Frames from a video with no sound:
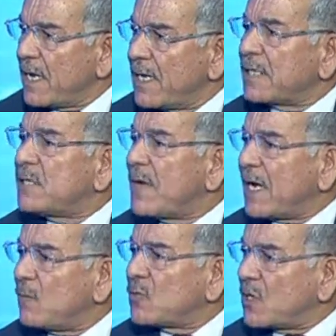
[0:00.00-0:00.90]
الارتباك على
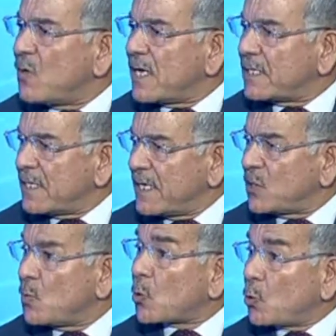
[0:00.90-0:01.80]
المستوى السياسي
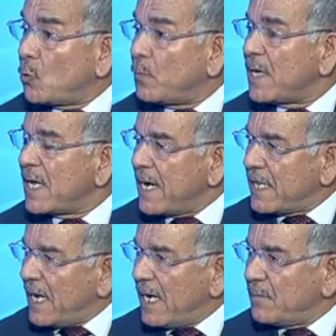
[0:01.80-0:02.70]
والرعب الذي
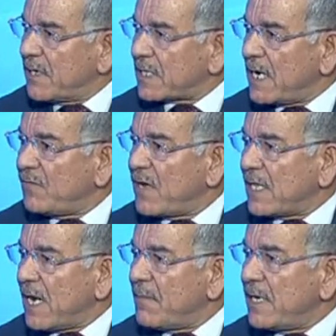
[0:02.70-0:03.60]
حل بإسرائيل في هذه
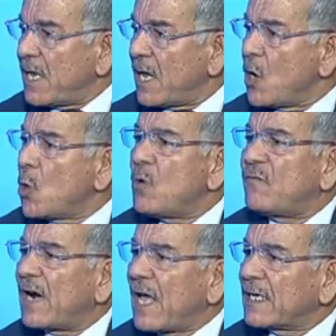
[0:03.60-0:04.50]
العملية هو في
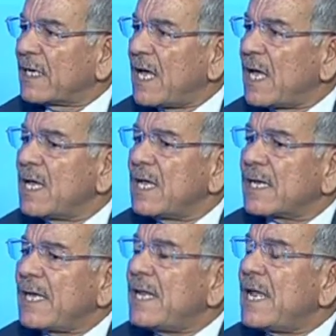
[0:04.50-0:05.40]
الحقيقة
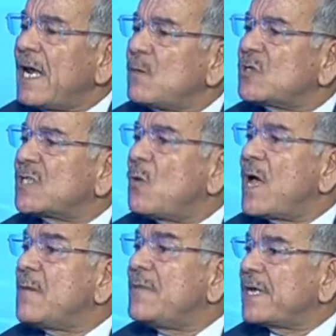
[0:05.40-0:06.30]
كان على مستوى
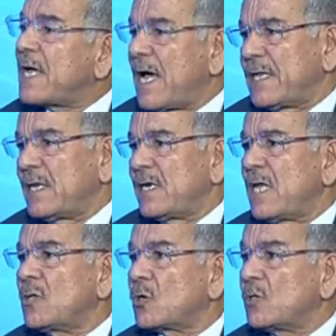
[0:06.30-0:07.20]
أمريكا أيضا لأن
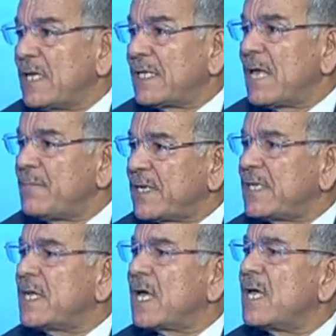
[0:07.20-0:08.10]
القيادة
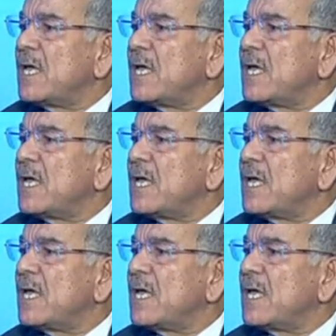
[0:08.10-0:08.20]
الأمريكية